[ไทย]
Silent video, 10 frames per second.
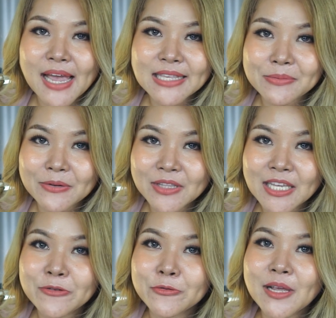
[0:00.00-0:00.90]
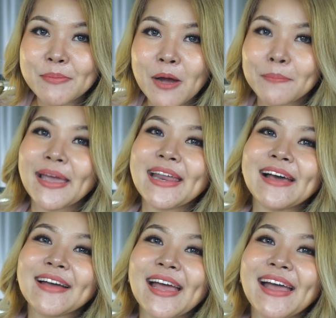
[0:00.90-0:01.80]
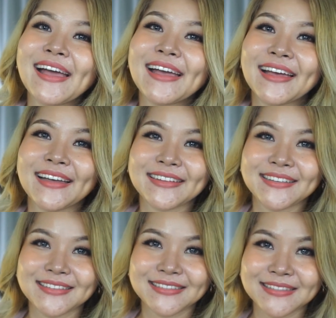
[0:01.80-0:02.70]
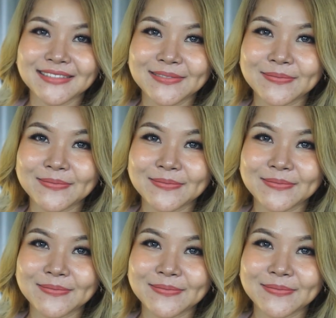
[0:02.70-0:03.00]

ทย์สำหรับวันนี้กรูอย่าหม่องไปแล้วค่ะ